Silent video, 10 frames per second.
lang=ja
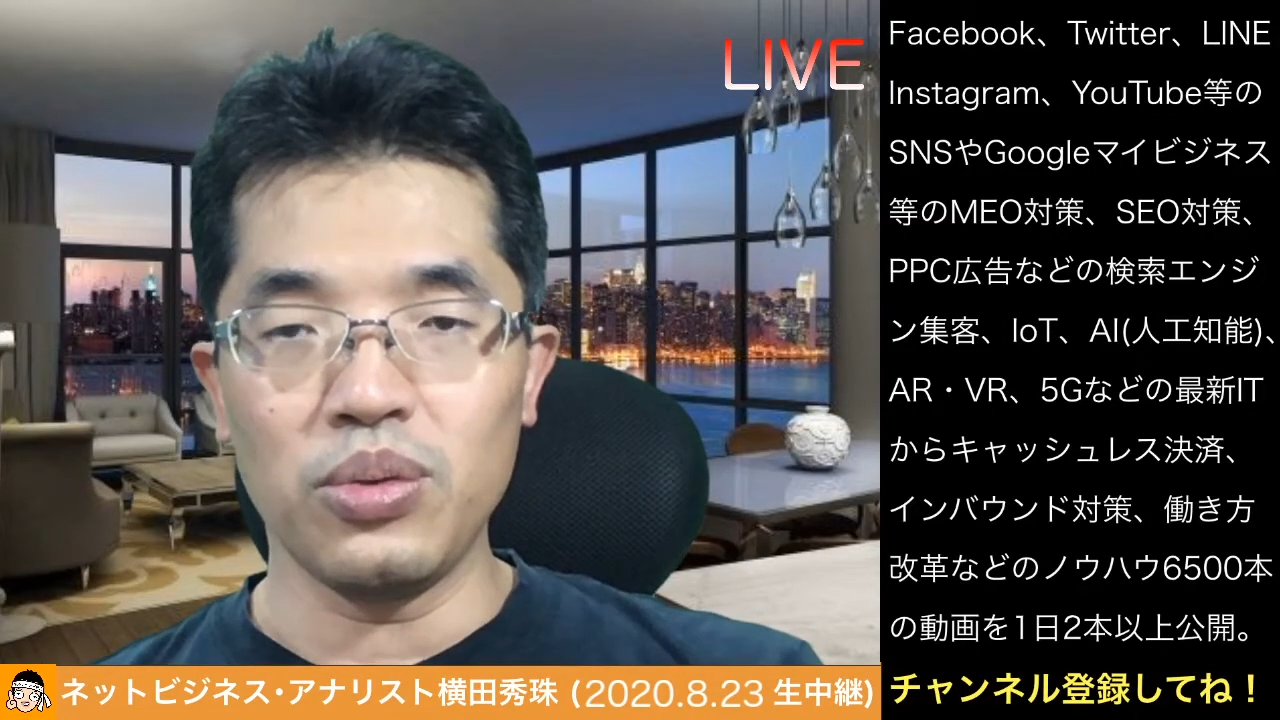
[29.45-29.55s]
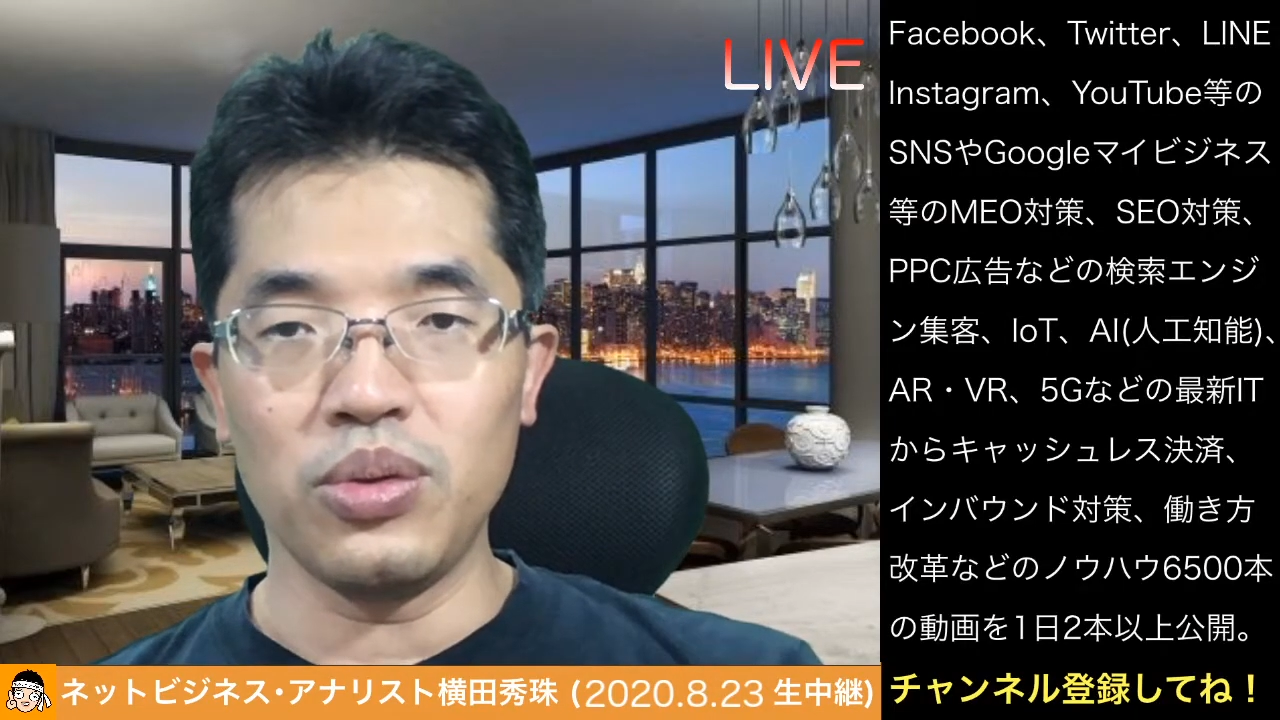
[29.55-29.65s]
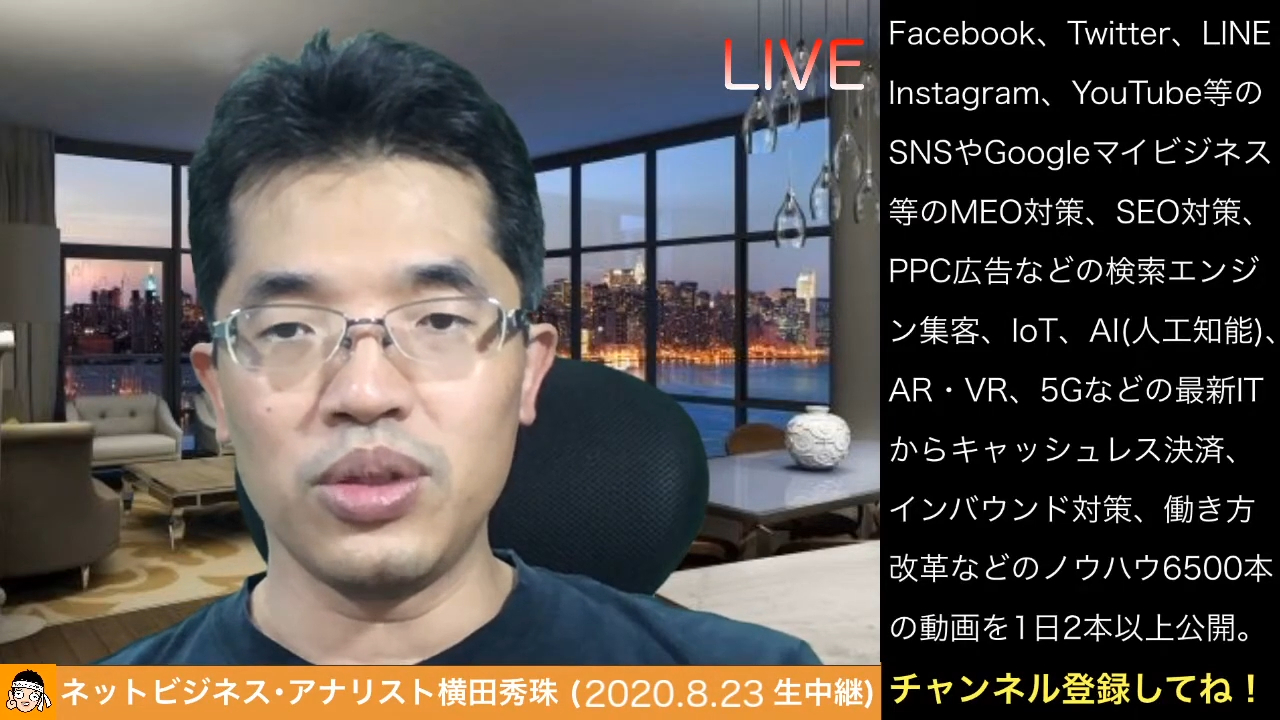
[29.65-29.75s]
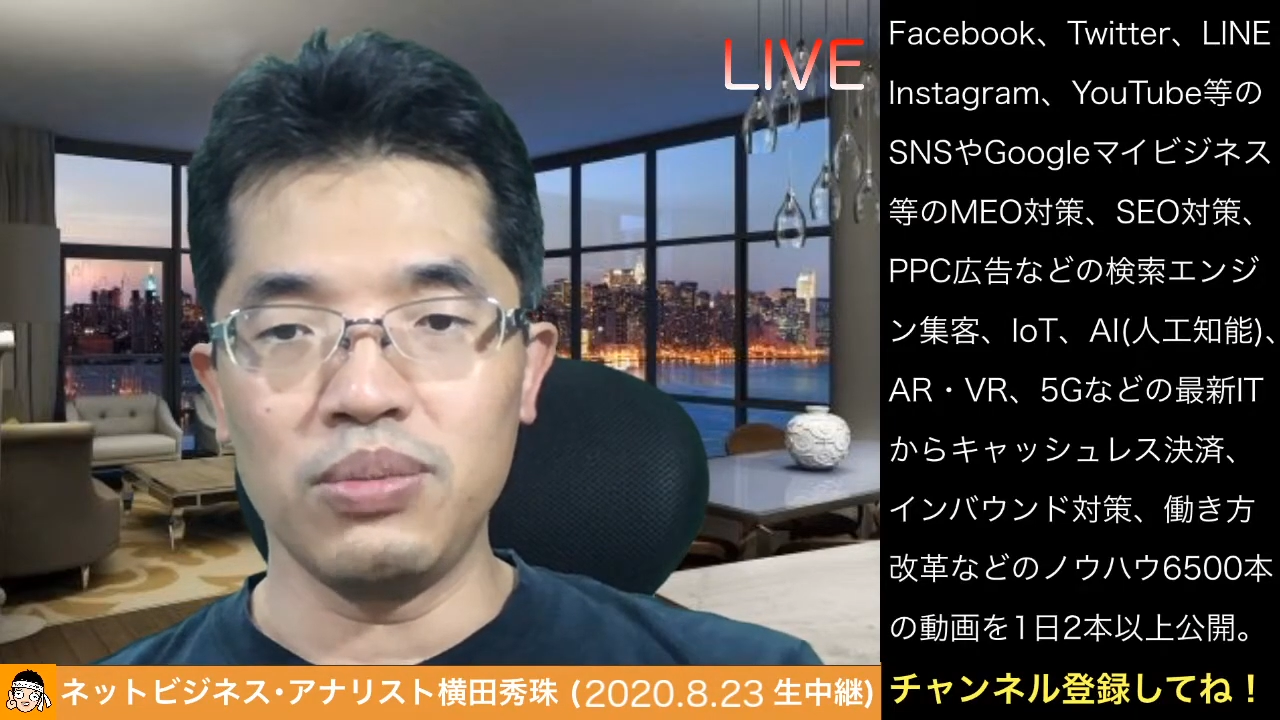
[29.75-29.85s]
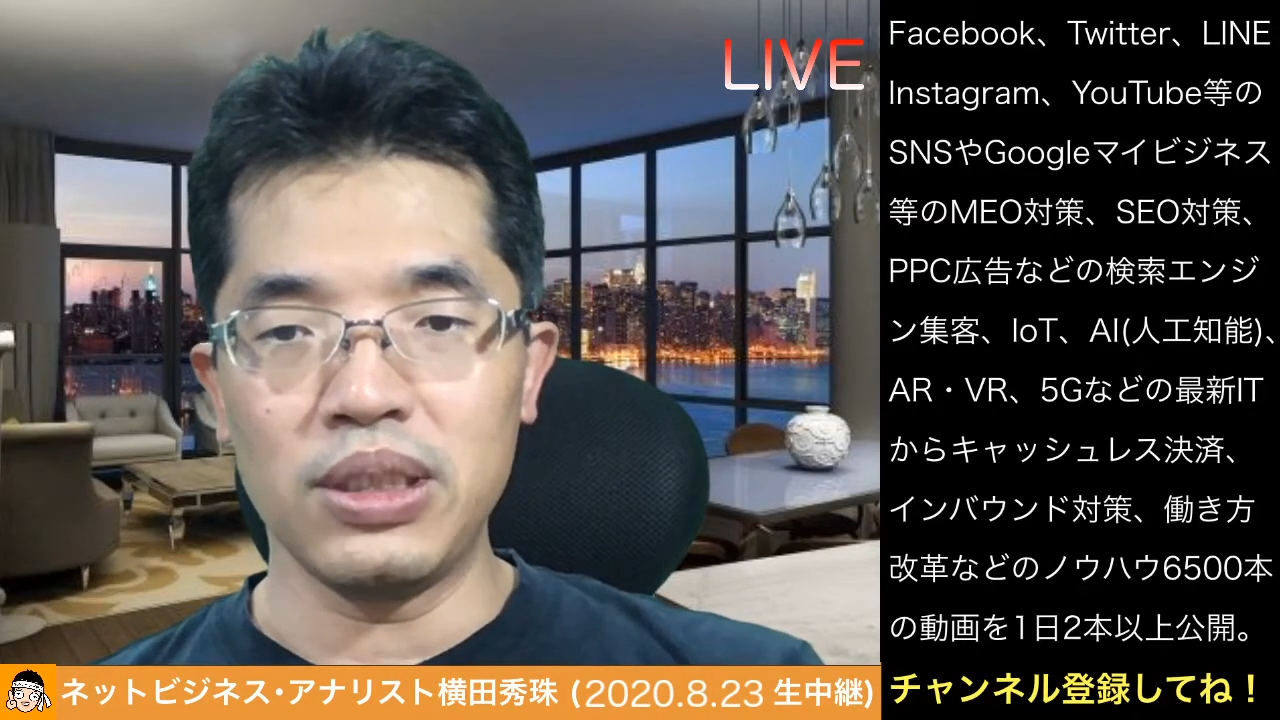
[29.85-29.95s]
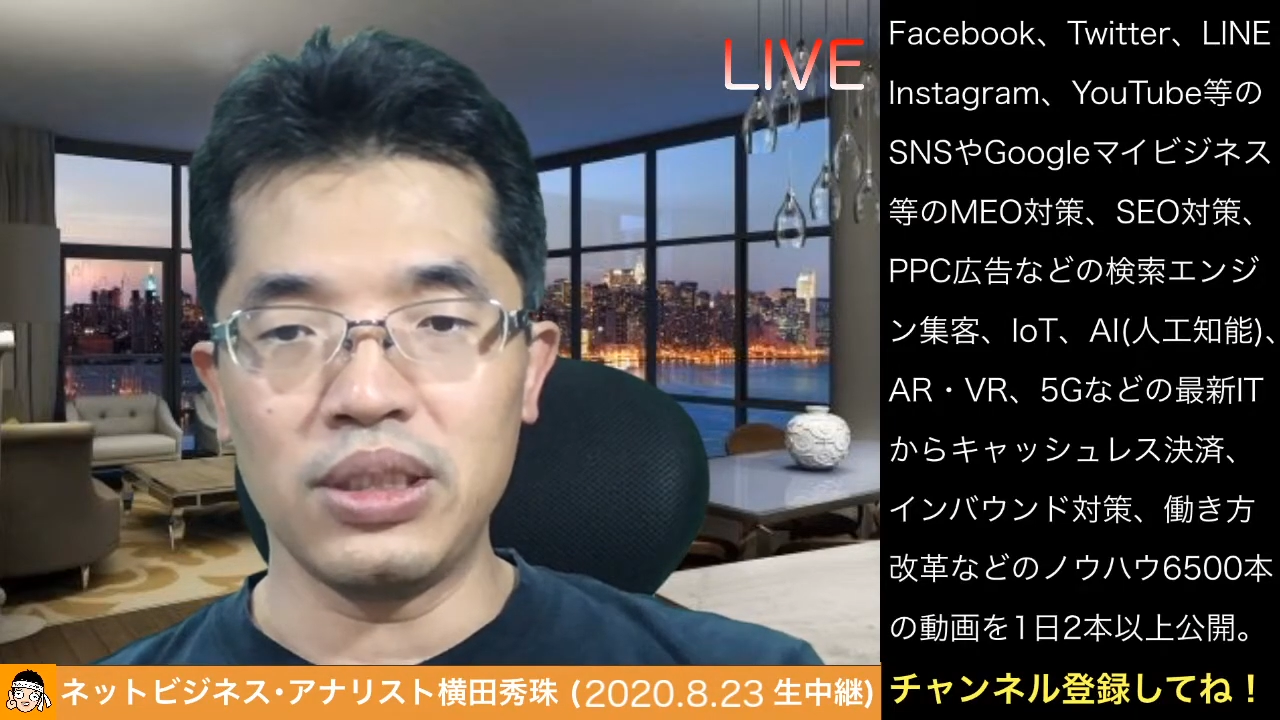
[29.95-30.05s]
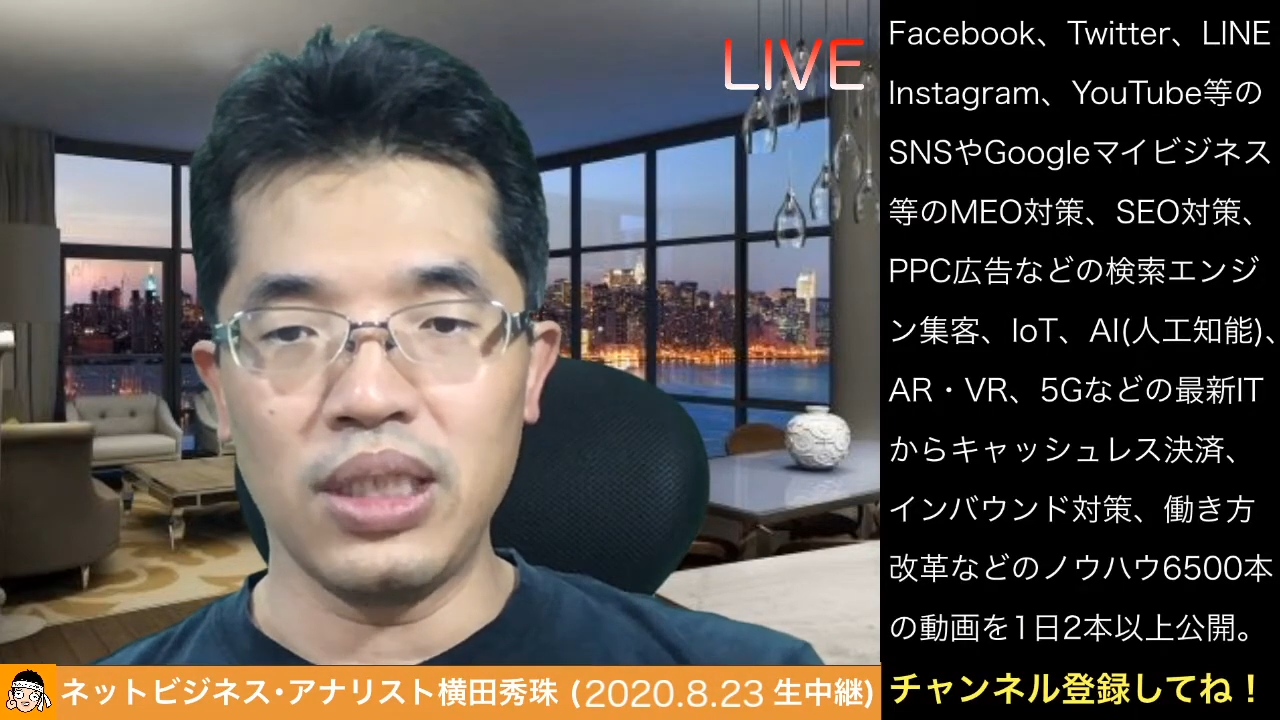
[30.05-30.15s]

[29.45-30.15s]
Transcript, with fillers: 稿しまし